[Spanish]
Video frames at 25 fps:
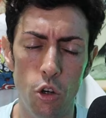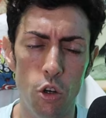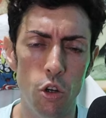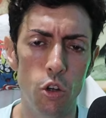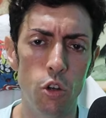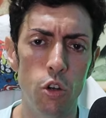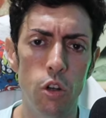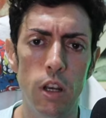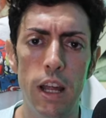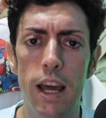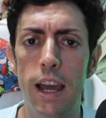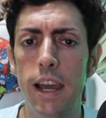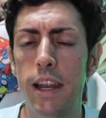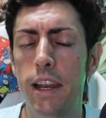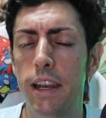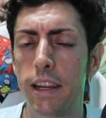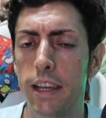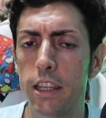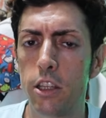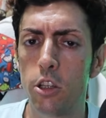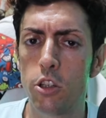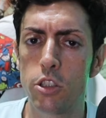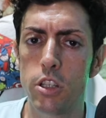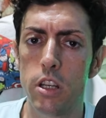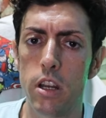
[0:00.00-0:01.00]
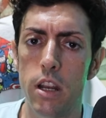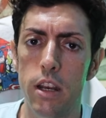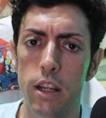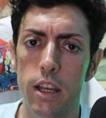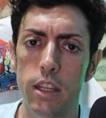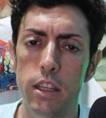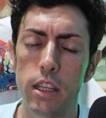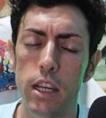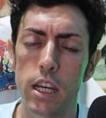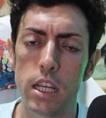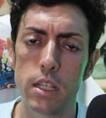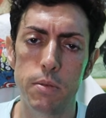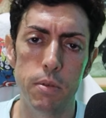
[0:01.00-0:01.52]
Hola energéticos
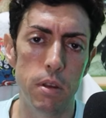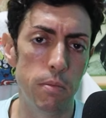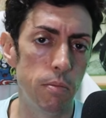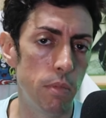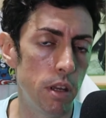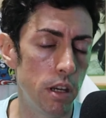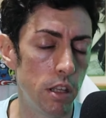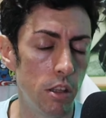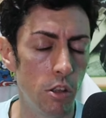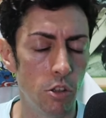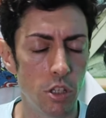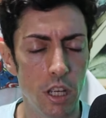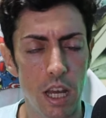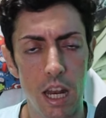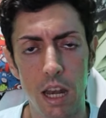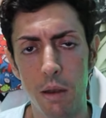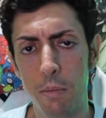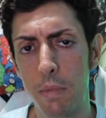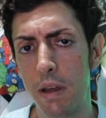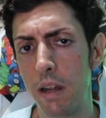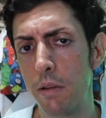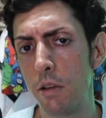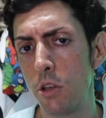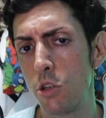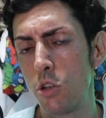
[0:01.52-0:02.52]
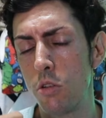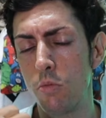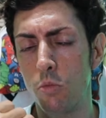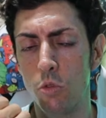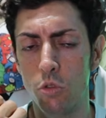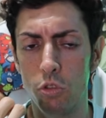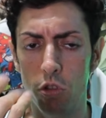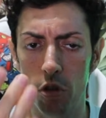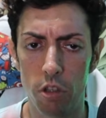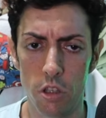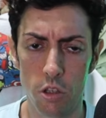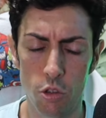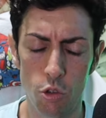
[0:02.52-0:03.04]
energéticas, bienvenidos al maravilloso
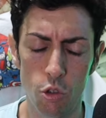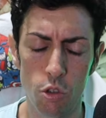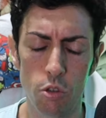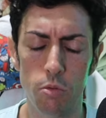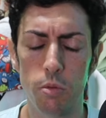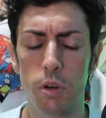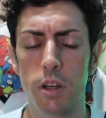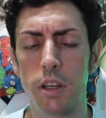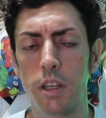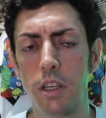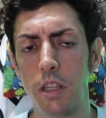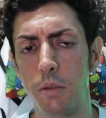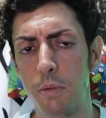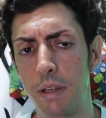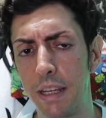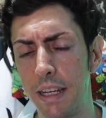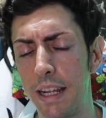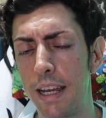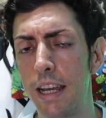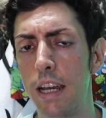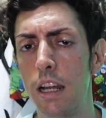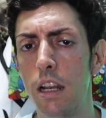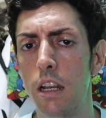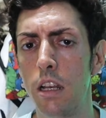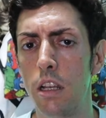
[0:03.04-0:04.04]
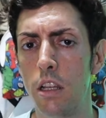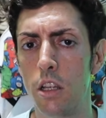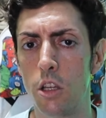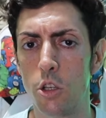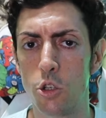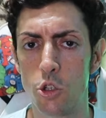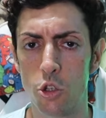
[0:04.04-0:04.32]
mundo de YouTube y de mi canal.